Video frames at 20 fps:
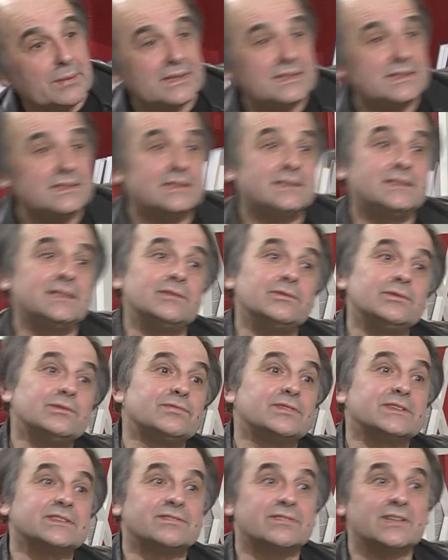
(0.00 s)
они делают
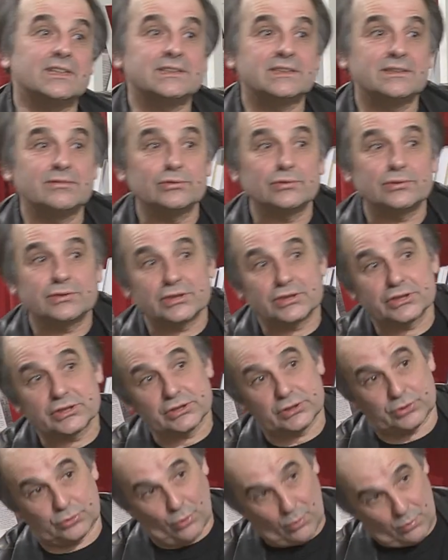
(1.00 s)
возврат к
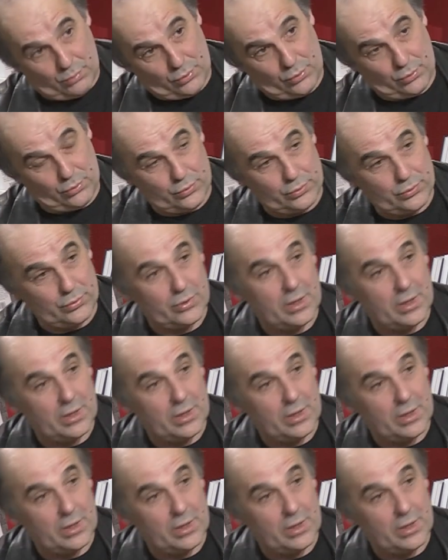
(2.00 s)
96 году.